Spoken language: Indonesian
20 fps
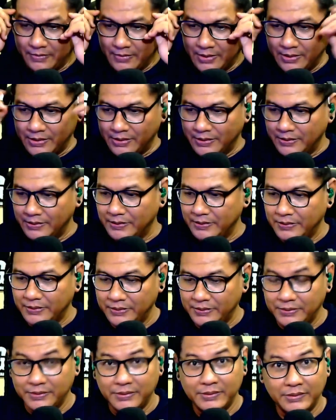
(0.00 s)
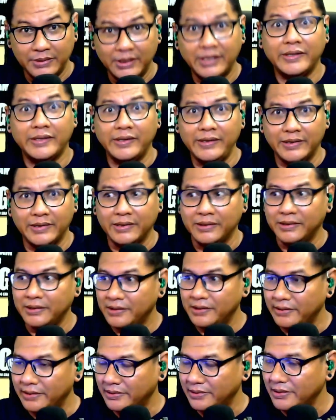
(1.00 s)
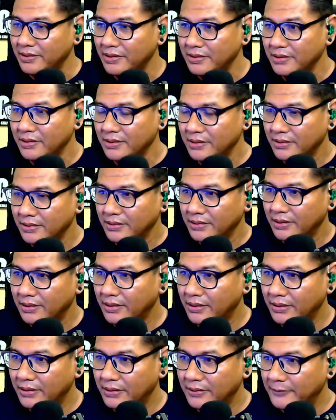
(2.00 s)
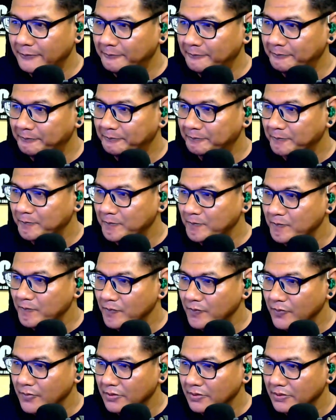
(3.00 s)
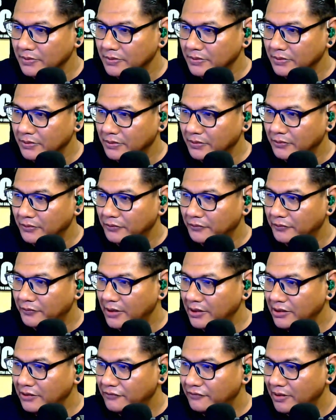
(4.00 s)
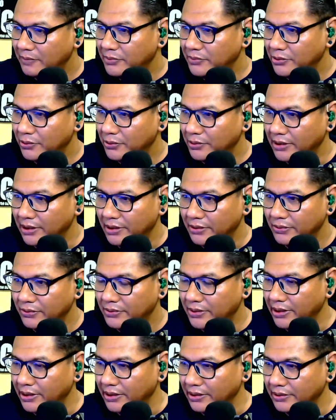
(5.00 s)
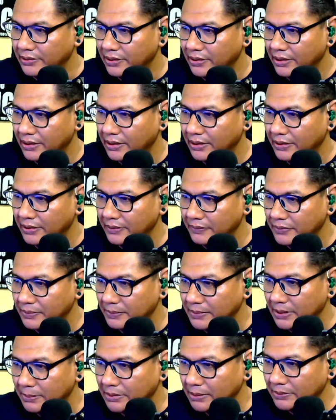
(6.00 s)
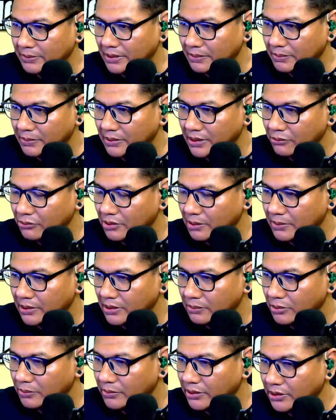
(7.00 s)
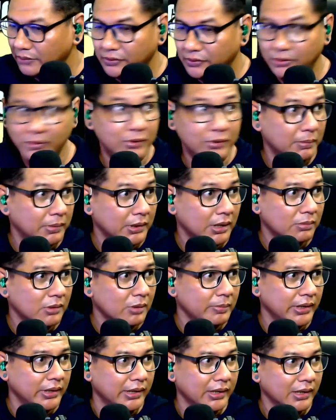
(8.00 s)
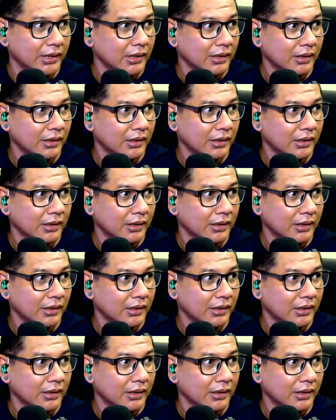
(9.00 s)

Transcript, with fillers: uh ya kita lihat ya kita lihat ya um, Fanny Fabiola oke okay. uh, eh, bentar, bentar, bentar, bentar, belum ini videonya udah bentar belum ini